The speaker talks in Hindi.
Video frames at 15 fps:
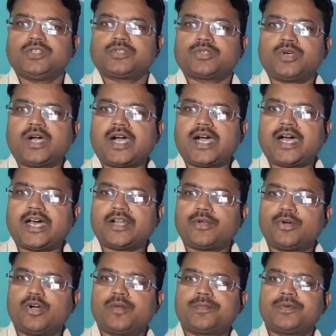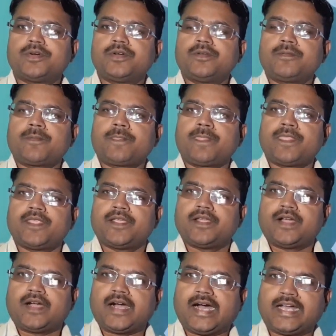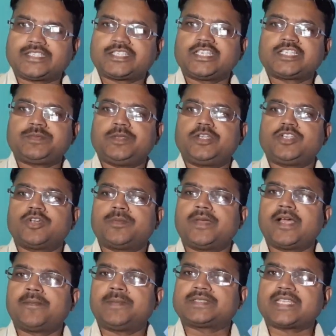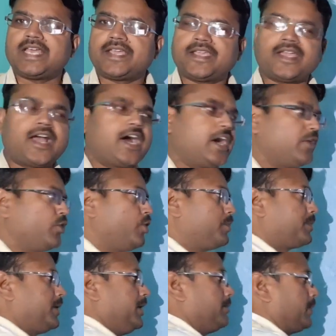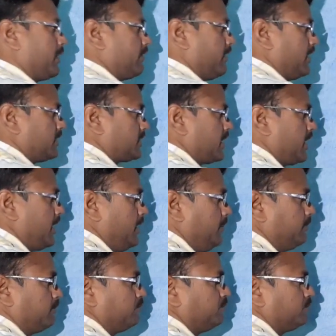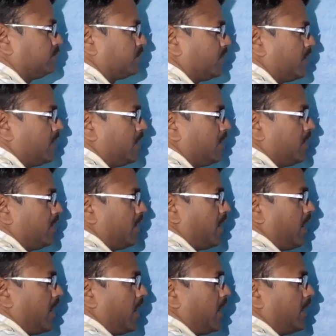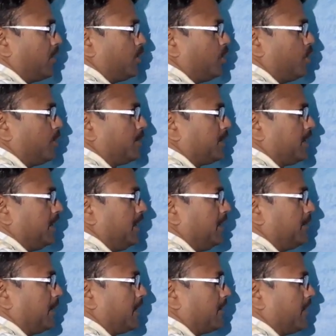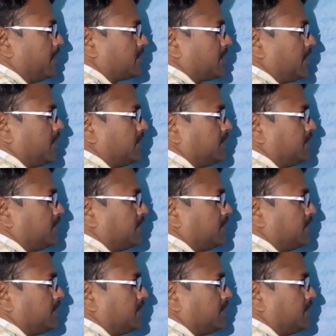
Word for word: तो आरोप आज की इस वीडियो में हम बताएंगे आरोप की परिभाषा आरोप की परिभाषा